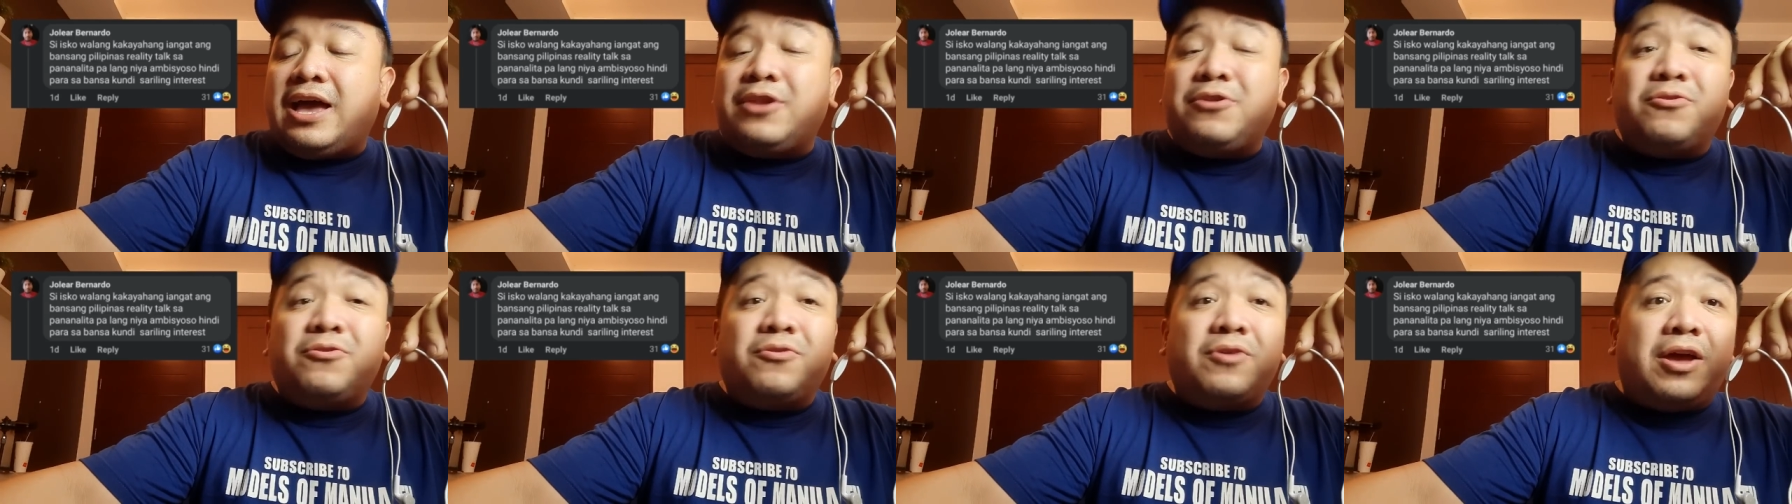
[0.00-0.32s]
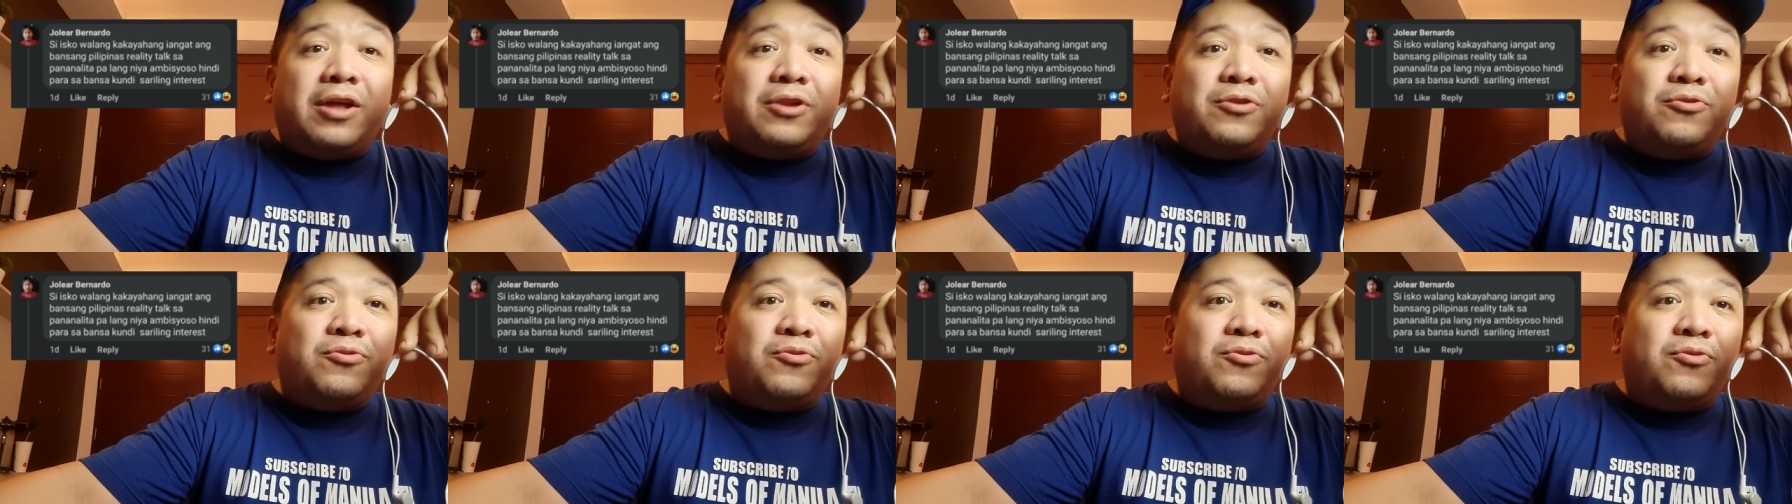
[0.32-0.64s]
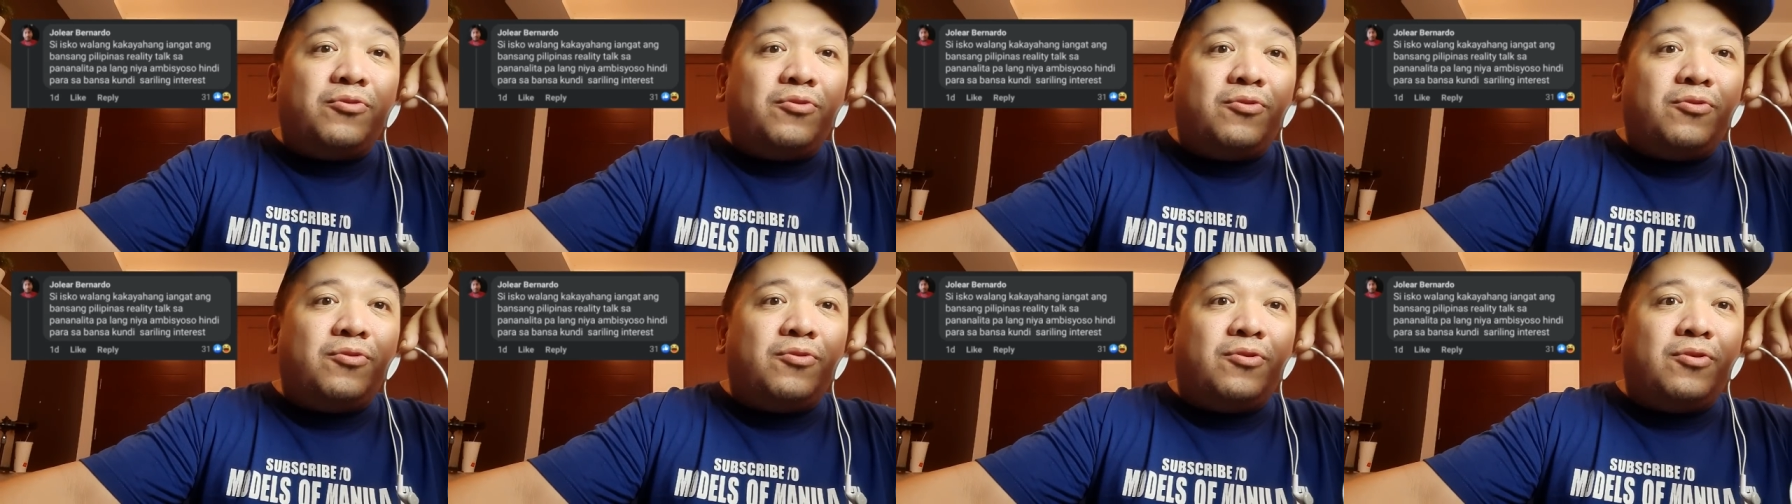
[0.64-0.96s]
anong anong
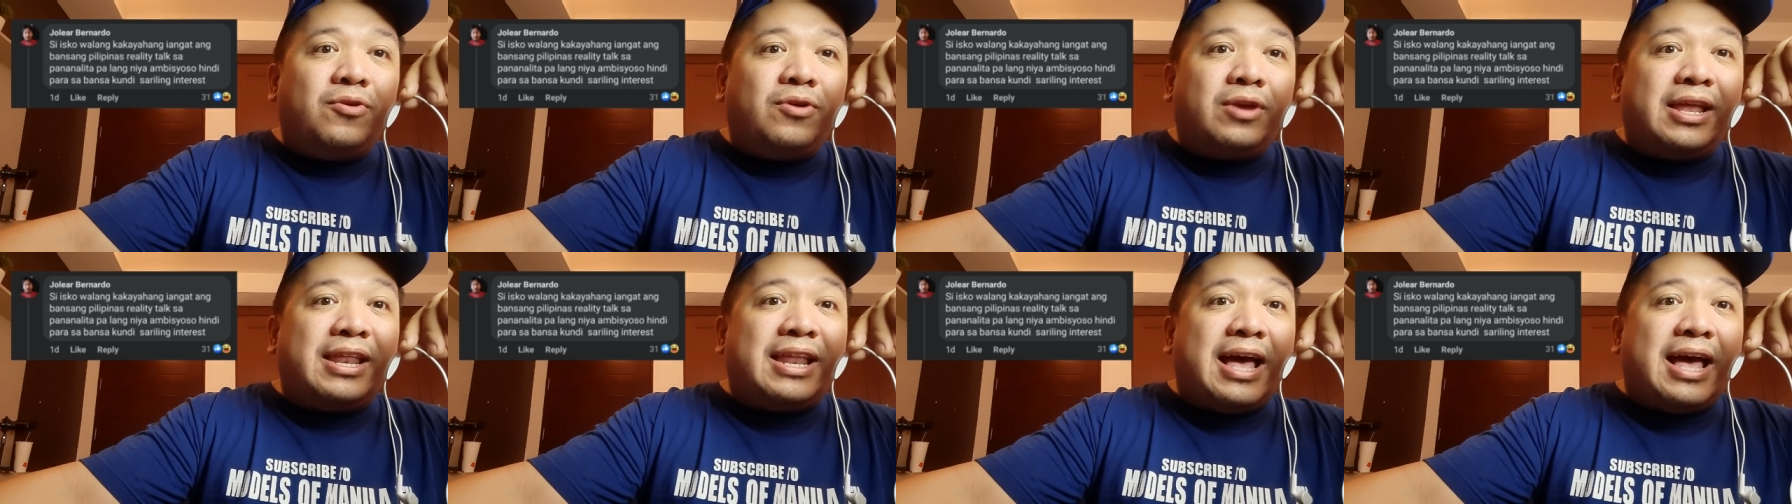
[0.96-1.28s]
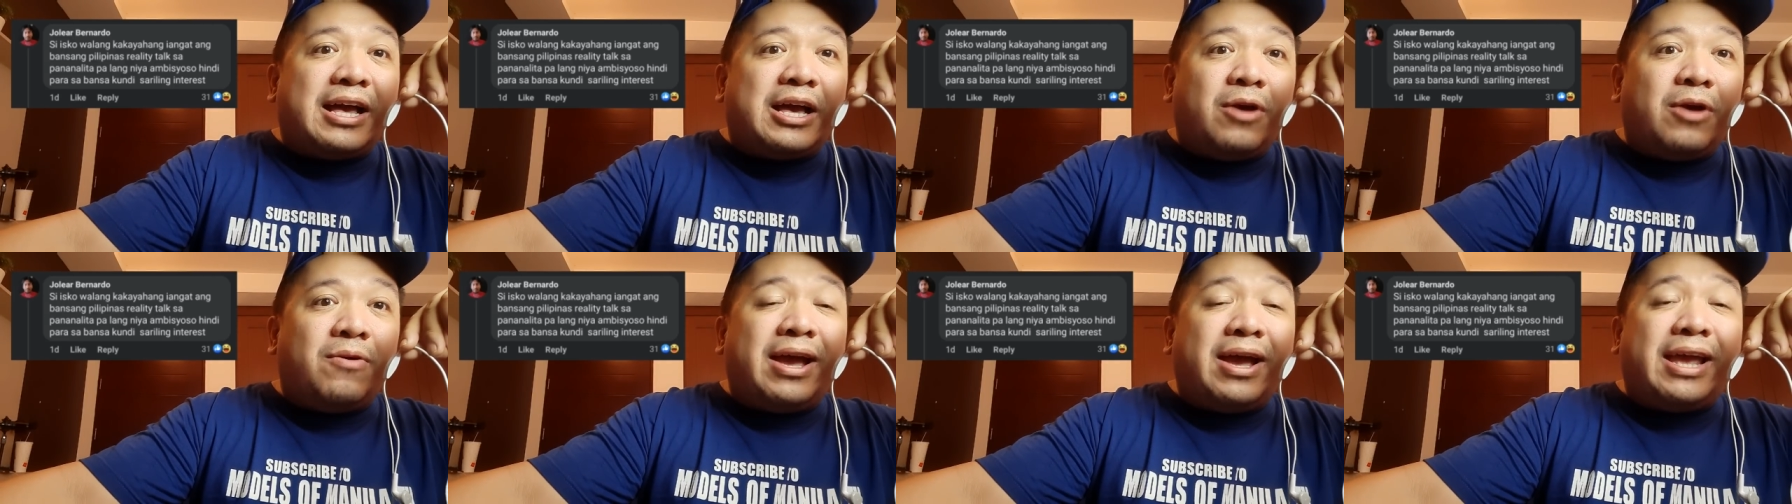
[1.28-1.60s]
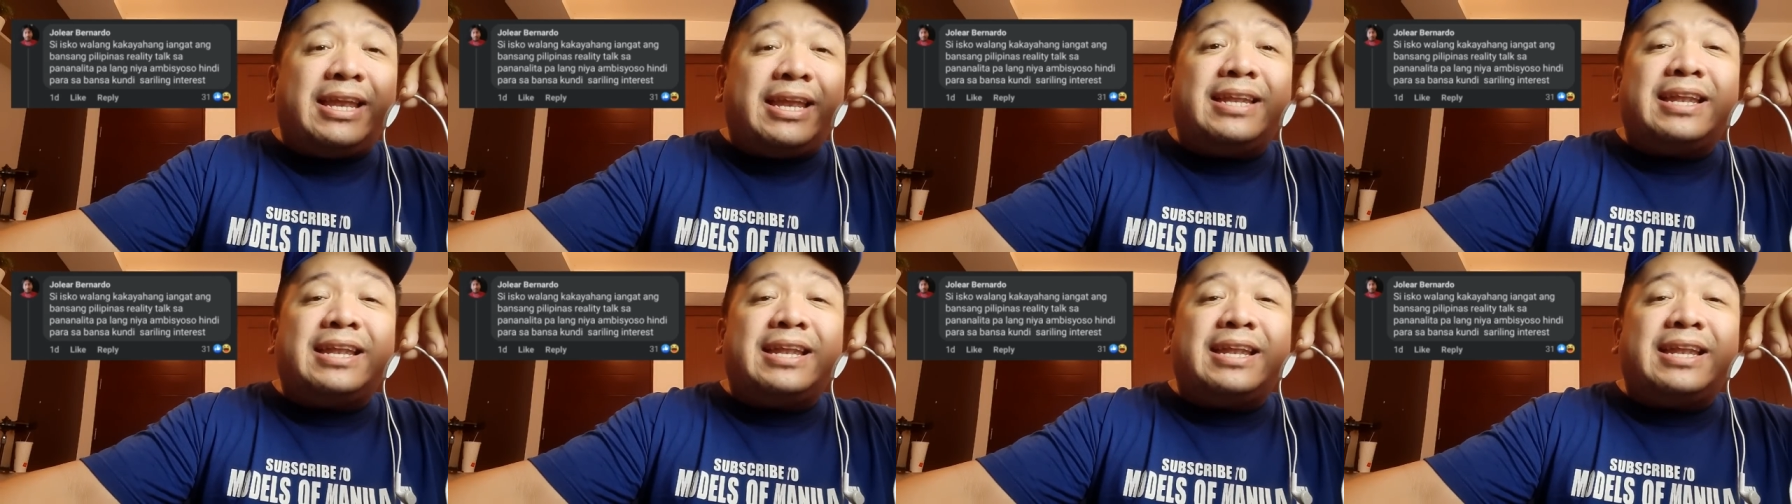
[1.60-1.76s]
ginagawa?